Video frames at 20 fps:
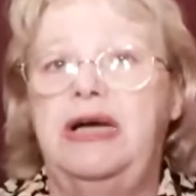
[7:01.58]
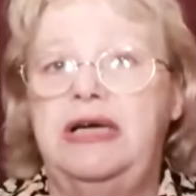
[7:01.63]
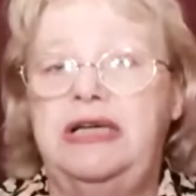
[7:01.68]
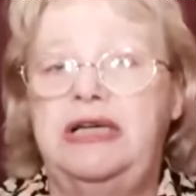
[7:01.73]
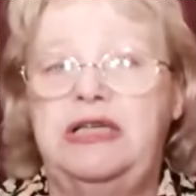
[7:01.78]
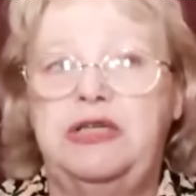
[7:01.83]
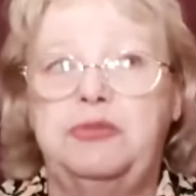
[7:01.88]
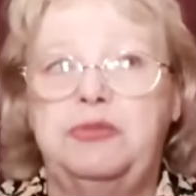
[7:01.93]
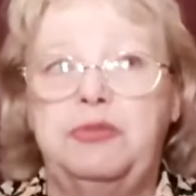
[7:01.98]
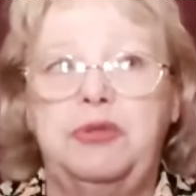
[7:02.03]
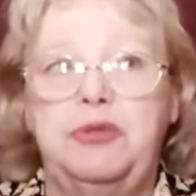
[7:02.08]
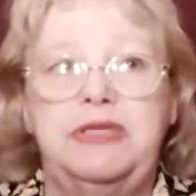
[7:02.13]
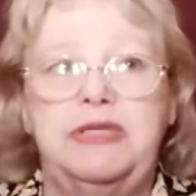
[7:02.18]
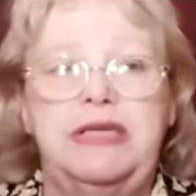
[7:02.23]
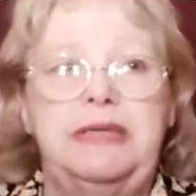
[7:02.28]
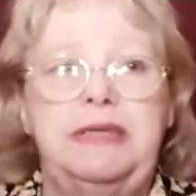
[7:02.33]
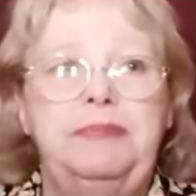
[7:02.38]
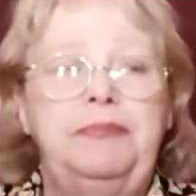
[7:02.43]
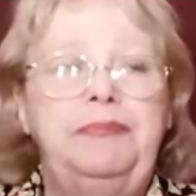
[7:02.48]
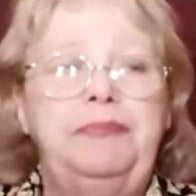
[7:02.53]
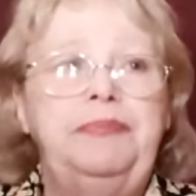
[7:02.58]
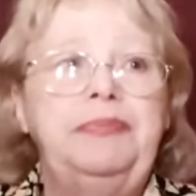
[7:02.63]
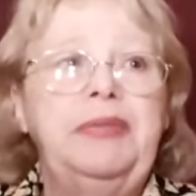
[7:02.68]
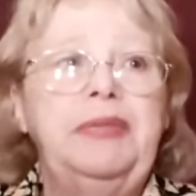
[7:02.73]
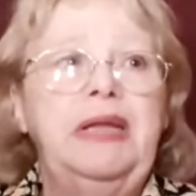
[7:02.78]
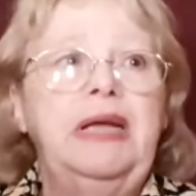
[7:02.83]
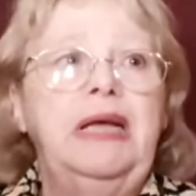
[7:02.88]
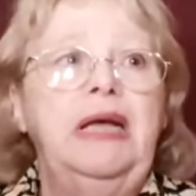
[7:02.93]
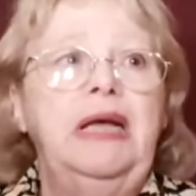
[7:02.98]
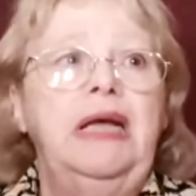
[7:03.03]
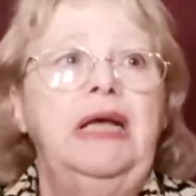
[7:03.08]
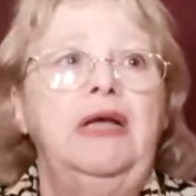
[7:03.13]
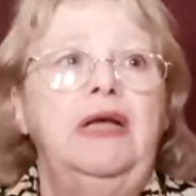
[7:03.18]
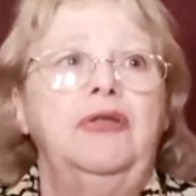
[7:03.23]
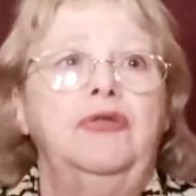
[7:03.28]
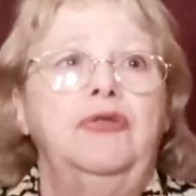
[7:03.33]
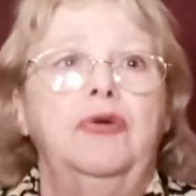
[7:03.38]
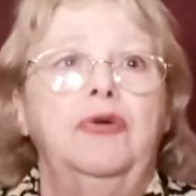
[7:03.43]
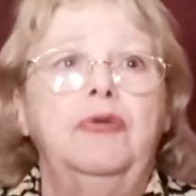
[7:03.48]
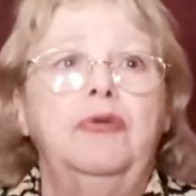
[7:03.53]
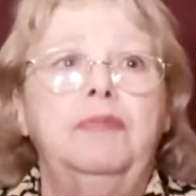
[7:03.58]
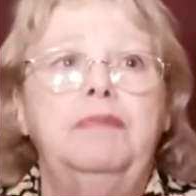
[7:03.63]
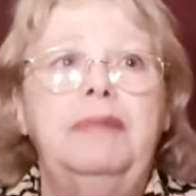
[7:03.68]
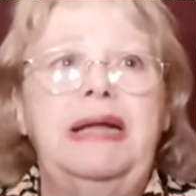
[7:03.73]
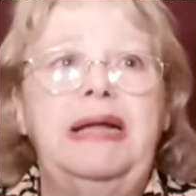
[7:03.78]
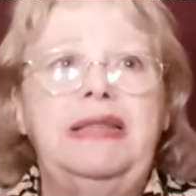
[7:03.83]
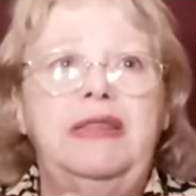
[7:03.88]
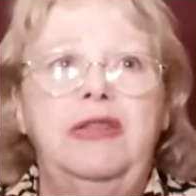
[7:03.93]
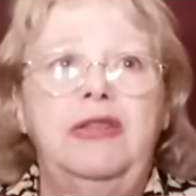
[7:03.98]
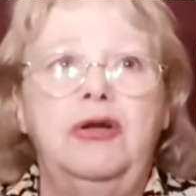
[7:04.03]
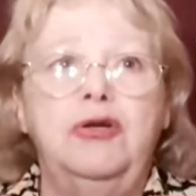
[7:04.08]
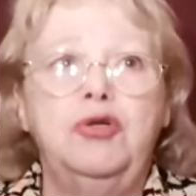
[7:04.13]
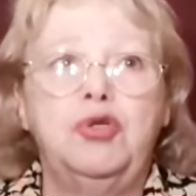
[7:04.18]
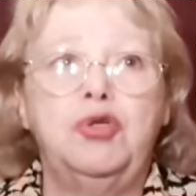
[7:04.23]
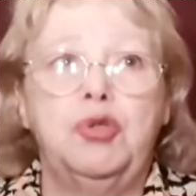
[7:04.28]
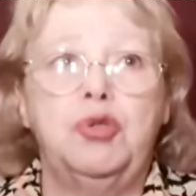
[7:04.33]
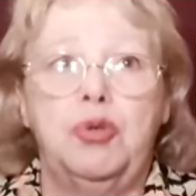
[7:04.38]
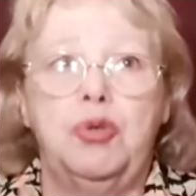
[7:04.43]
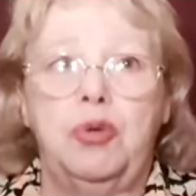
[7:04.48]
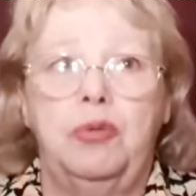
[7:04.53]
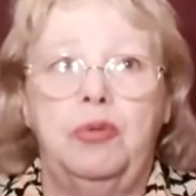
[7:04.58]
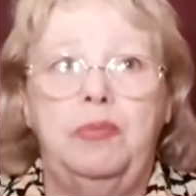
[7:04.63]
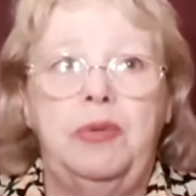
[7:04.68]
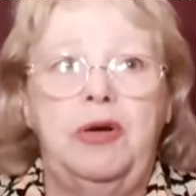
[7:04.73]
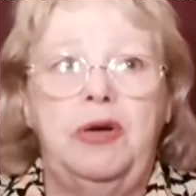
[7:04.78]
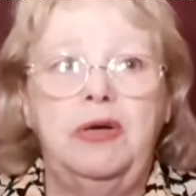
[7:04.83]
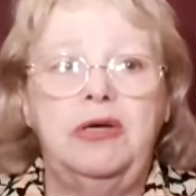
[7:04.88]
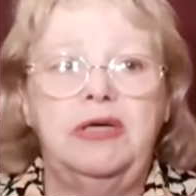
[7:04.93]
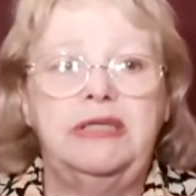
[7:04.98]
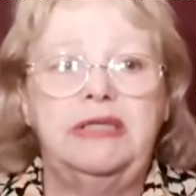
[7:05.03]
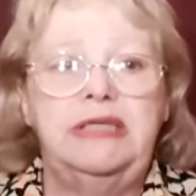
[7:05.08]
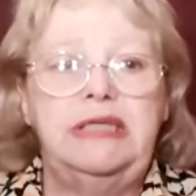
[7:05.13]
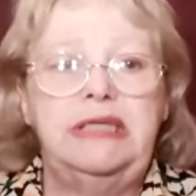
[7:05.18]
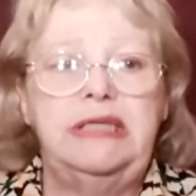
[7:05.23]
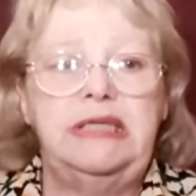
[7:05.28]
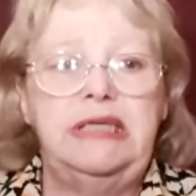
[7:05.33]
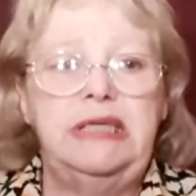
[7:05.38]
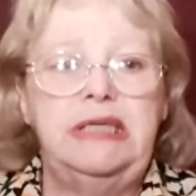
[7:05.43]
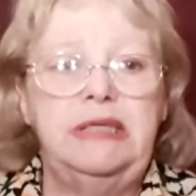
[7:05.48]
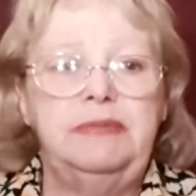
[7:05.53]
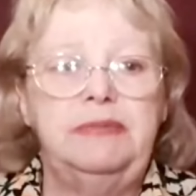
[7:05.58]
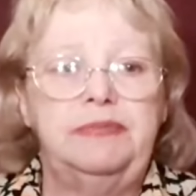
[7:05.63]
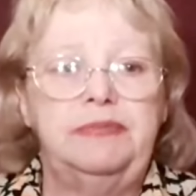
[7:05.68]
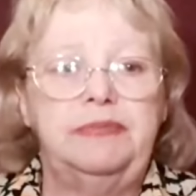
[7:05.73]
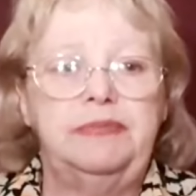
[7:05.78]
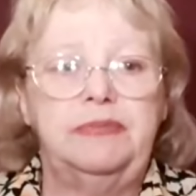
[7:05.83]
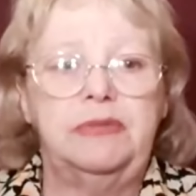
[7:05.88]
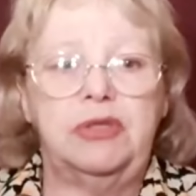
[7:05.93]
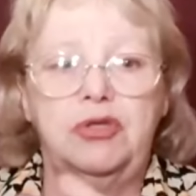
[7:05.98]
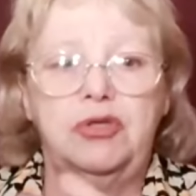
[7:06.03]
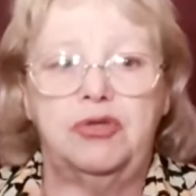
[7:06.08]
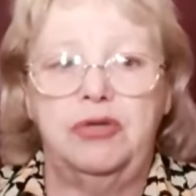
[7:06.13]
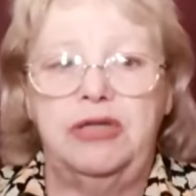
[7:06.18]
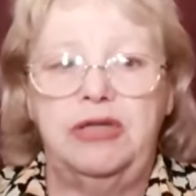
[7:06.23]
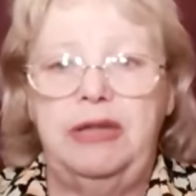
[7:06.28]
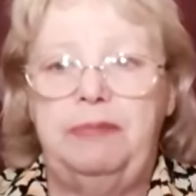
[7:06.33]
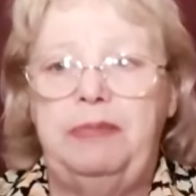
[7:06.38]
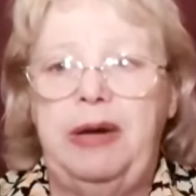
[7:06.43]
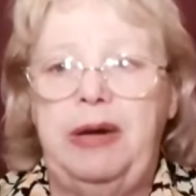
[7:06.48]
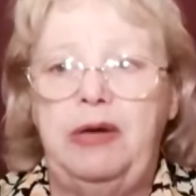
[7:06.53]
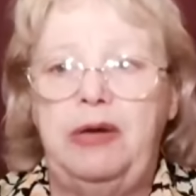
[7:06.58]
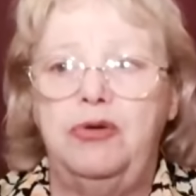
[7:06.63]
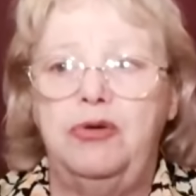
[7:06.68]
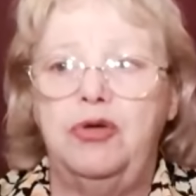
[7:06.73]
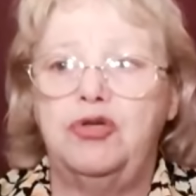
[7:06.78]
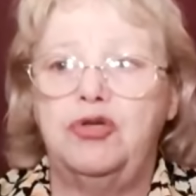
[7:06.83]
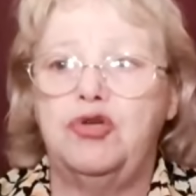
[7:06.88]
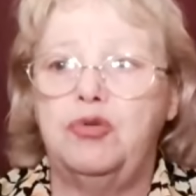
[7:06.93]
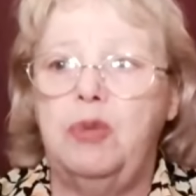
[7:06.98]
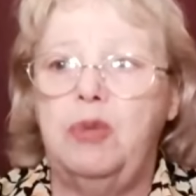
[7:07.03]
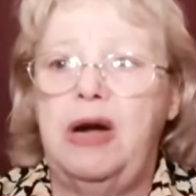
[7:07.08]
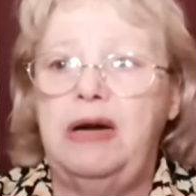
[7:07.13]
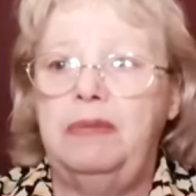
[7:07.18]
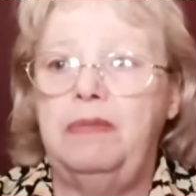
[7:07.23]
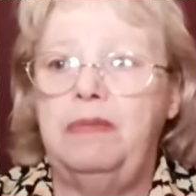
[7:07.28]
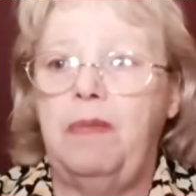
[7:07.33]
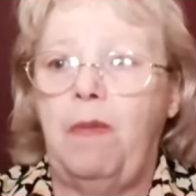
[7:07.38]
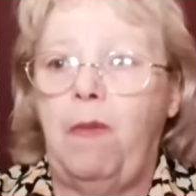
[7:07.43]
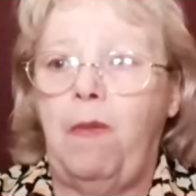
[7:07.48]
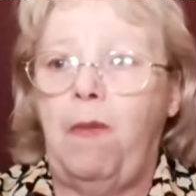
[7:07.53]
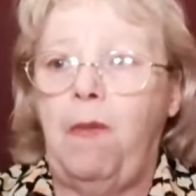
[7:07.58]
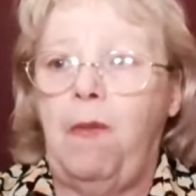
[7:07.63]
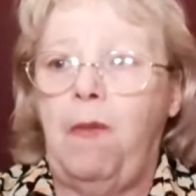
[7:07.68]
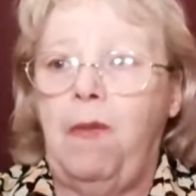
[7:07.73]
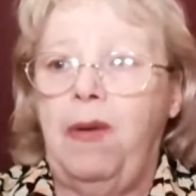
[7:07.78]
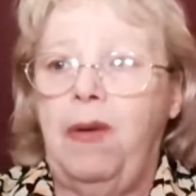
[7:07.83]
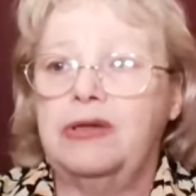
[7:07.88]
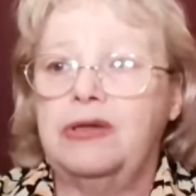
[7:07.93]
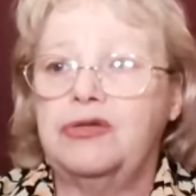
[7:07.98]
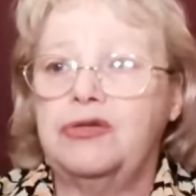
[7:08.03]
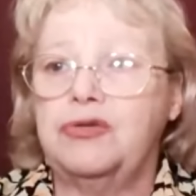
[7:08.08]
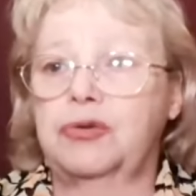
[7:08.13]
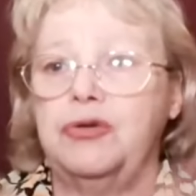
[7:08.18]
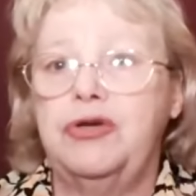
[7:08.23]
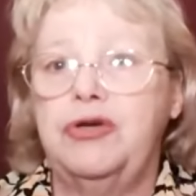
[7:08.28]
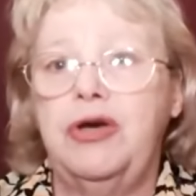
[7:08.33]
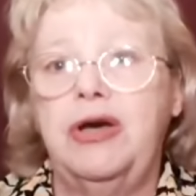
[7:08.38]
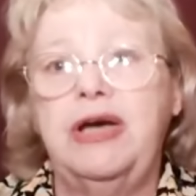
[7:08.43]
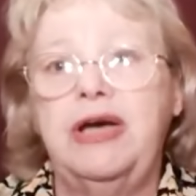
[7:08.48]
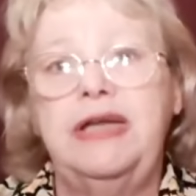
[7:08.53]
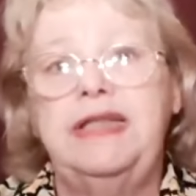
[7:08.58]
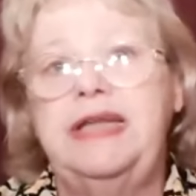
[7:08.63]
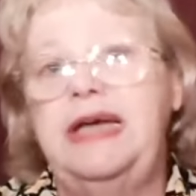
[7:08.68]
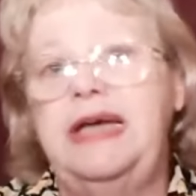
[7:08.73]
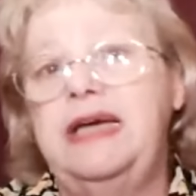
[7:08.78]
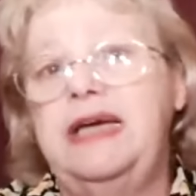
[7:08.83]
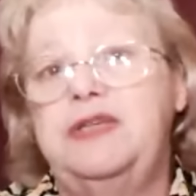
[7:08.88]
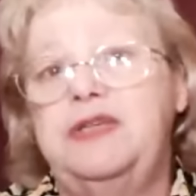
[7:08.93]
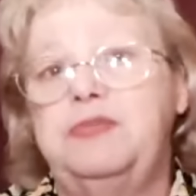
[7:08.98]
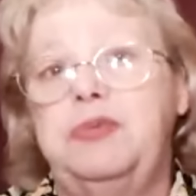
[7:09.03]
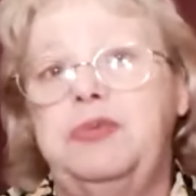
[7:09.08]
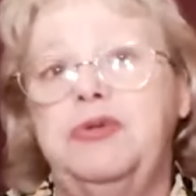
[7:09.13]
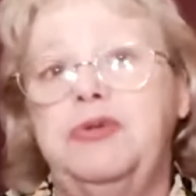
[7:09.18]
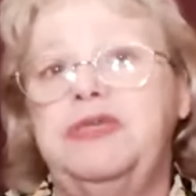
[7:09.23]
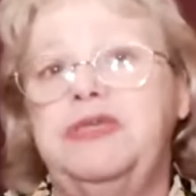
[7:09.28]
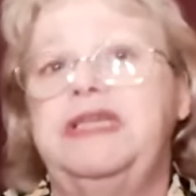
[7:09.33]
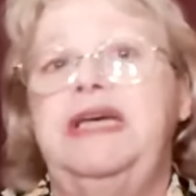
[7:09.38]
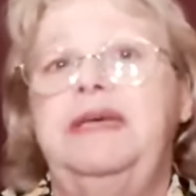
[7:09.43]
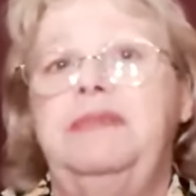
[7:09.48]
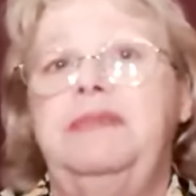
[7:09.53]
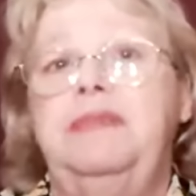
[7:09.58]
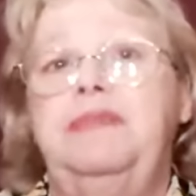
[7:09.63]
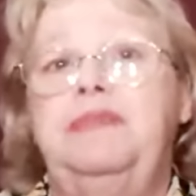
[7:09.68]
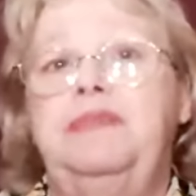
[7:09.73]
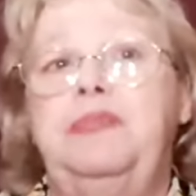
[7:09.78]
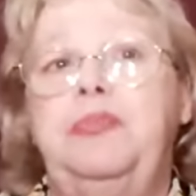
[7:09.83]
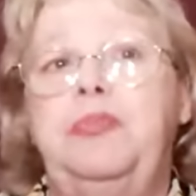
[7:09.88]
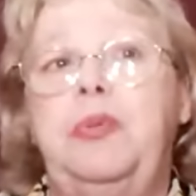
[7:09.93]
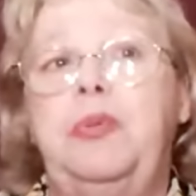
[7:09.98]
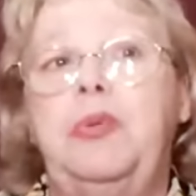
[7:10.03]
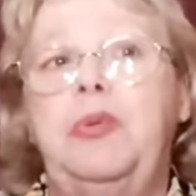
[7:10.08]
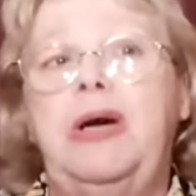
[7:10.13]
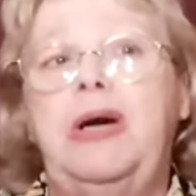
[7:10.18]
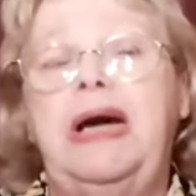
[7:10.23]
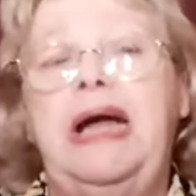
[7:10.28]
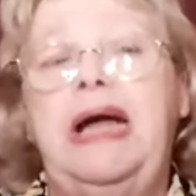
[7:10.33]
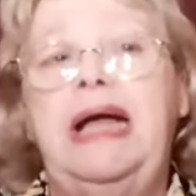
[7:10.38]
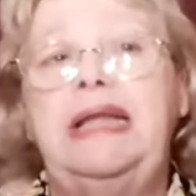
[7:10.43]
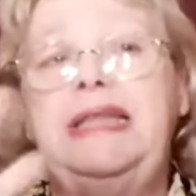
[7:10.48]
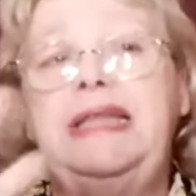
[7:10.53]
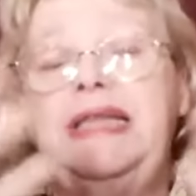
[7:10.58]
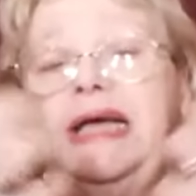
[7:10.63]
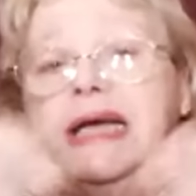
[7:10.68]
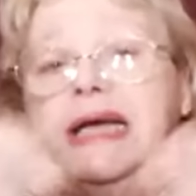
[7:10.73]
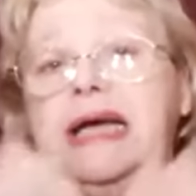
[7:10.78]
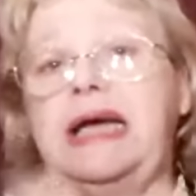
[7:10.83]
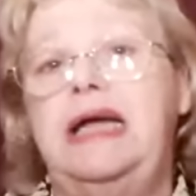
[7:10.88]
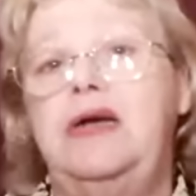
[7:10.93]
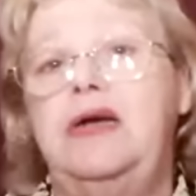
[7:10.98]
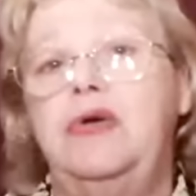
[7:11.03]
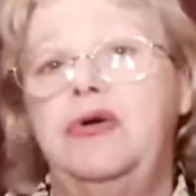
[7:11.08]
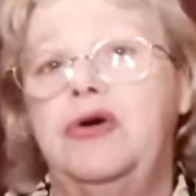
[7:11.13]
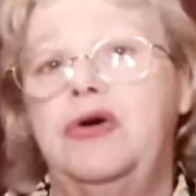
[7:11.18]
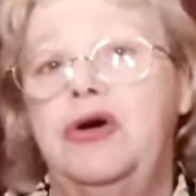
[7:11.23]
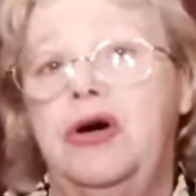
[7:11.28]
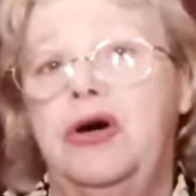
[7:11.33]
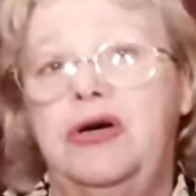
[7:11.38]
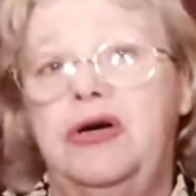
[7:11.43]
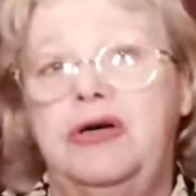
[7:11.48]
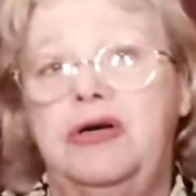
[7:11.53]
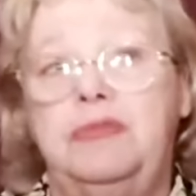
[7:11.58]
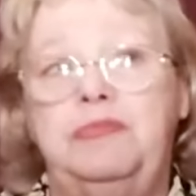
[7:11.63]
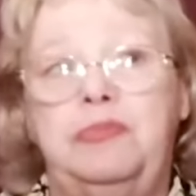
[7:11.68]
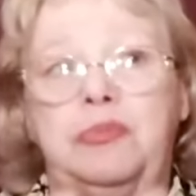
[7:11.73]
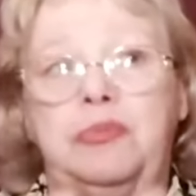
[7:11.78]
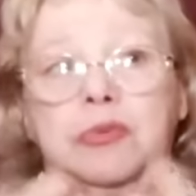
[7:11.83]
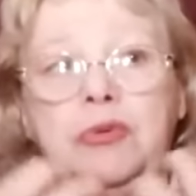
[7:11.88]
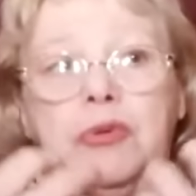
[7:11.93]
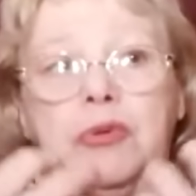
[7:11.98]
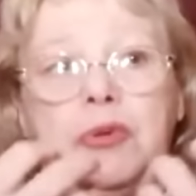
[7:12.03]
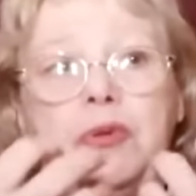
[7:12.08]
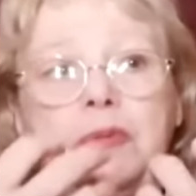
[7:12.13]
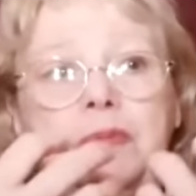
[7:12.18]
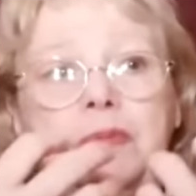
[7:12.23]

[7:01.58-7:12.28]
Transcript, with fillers: wenn er sagt, ich hatte keine Wahl, denn sein Herz war explodiert. Um wieder in den Körper einzutreten, müssen Gehirn und Herz funktionieren,